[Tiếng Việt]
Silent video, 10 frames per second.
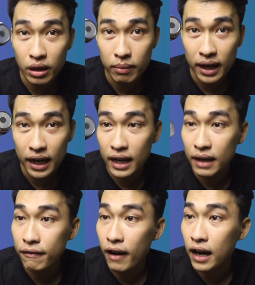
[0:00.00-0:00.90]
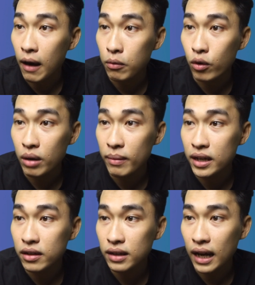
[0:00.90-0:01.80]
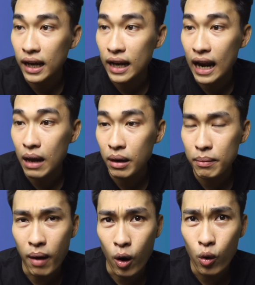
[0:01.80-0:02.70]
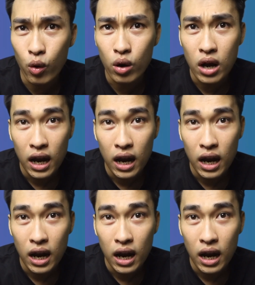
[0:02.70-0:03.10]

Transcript: Nhưng mà riêng cái phần lọc của cái bình nước này, đây là cái mẫu